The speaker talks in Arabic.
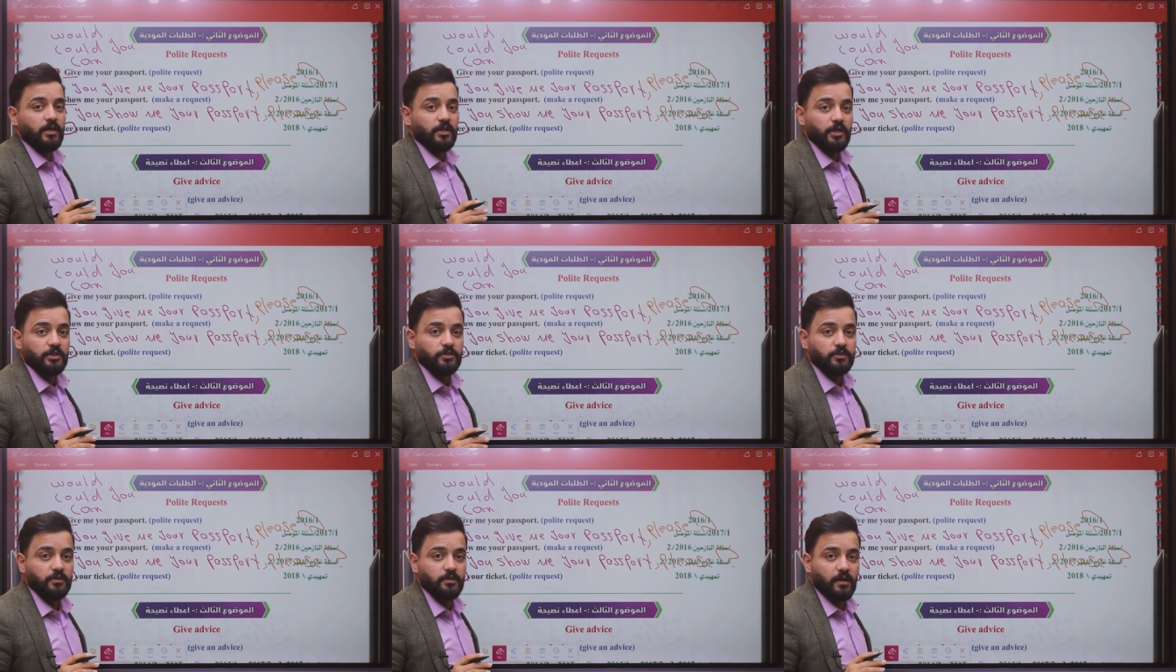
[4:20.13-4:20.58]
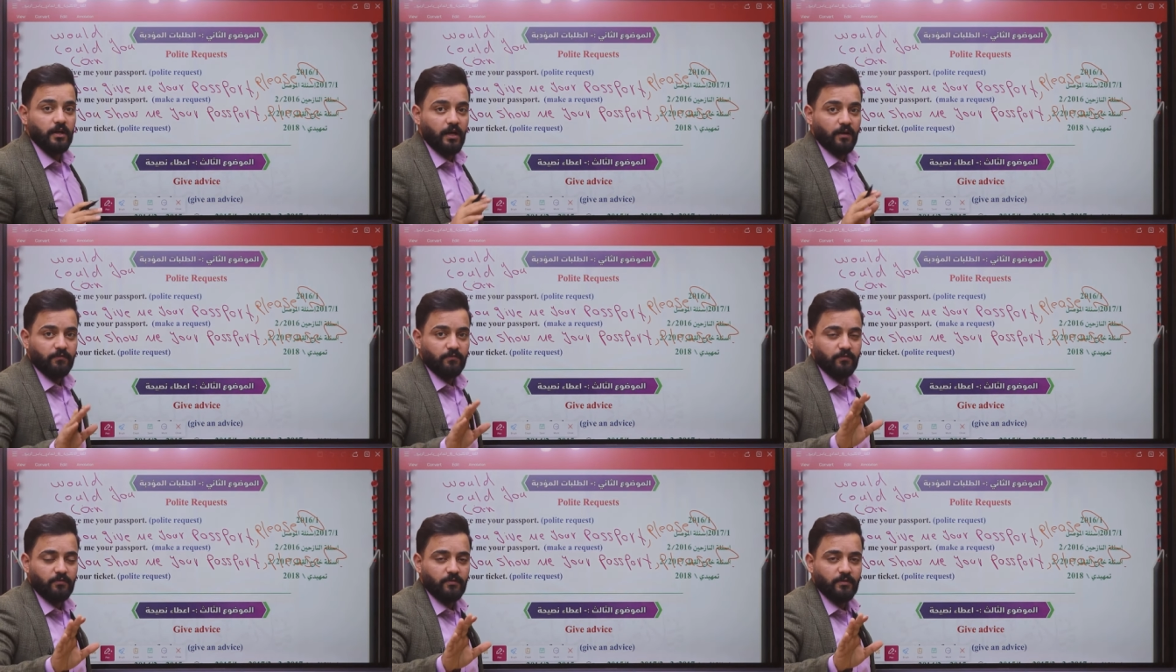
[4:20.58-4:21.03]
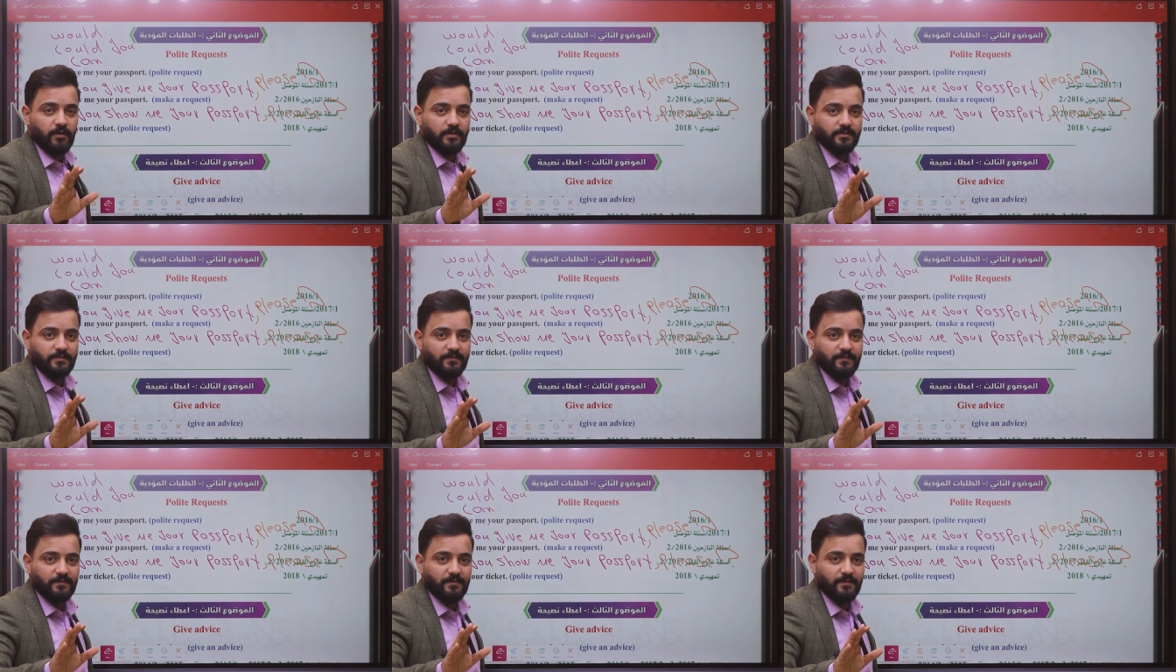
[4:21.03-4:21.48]
شنو العفو
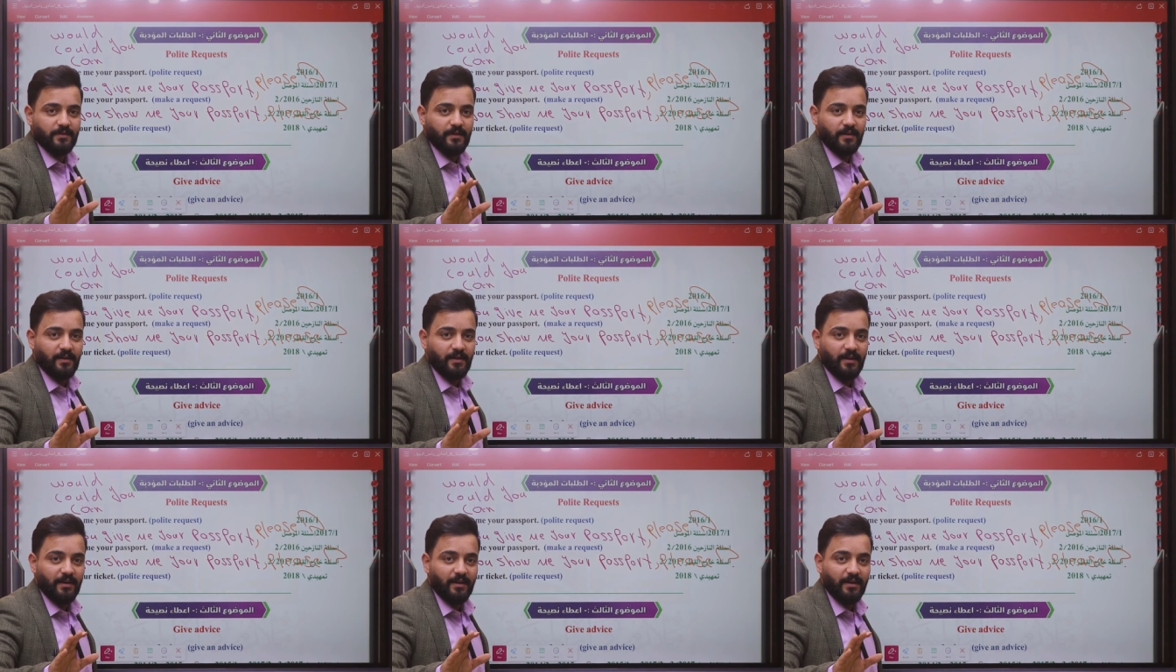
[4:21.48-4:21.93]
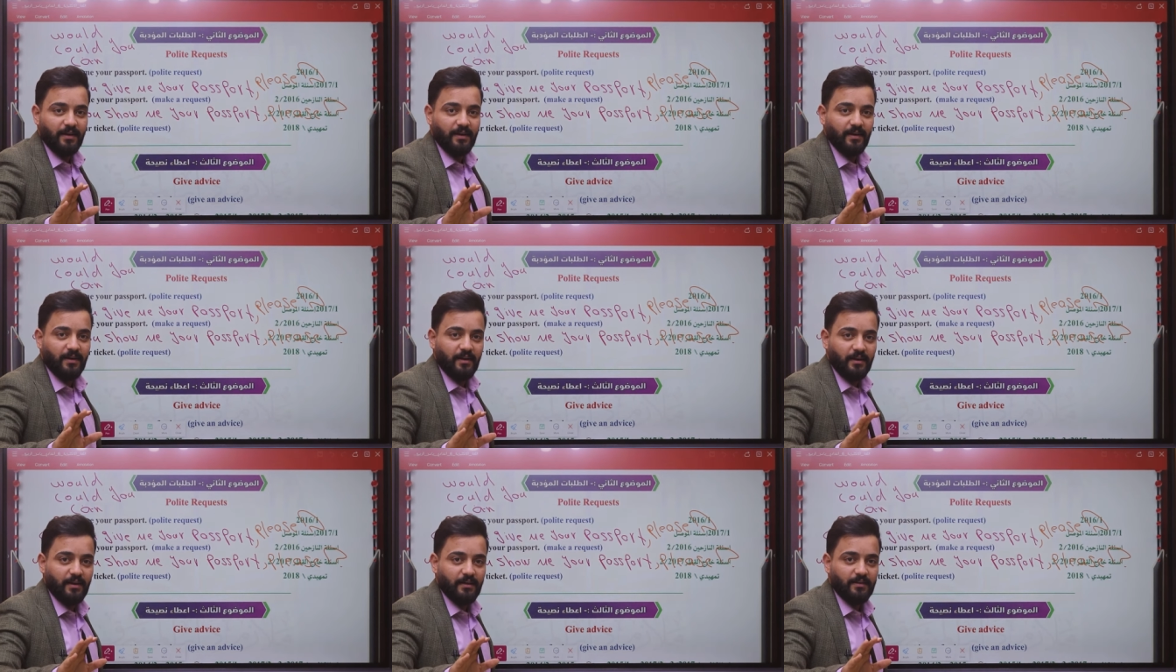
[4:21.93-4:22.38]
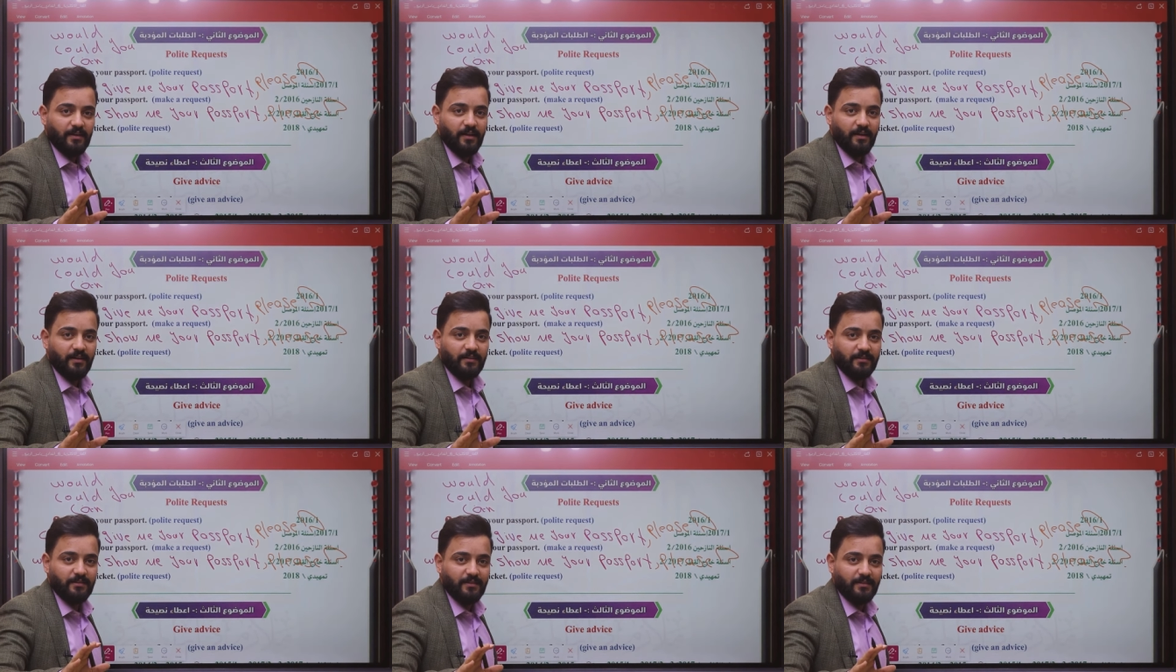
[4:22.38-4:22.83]
اسف كيت
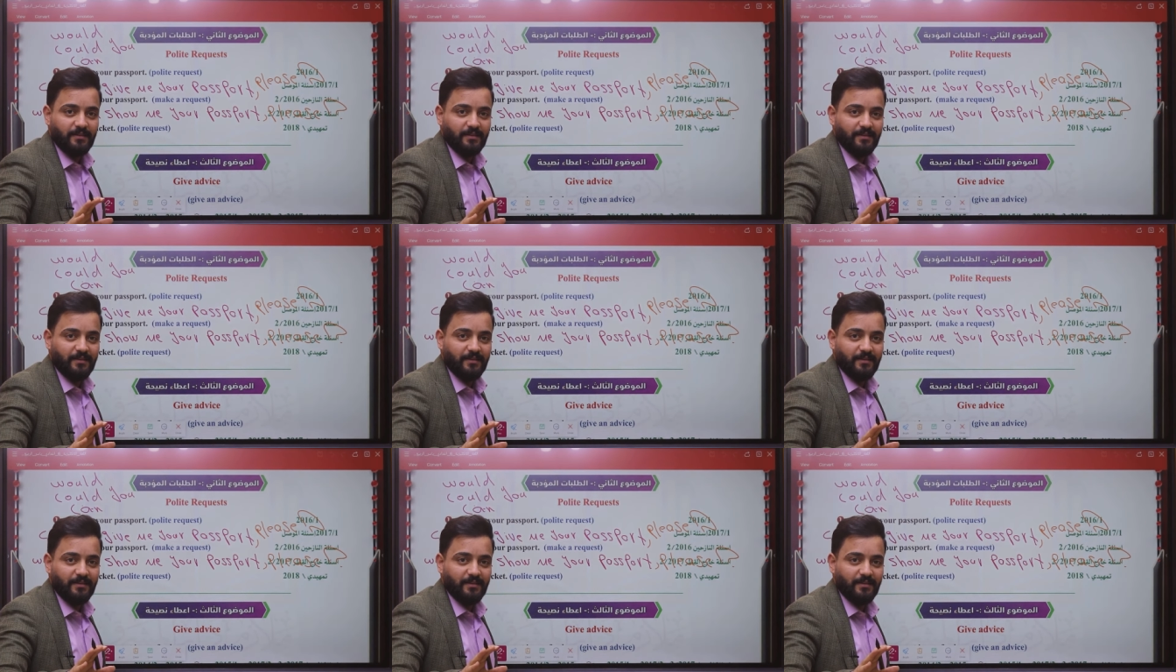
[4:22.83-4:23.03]
حياتي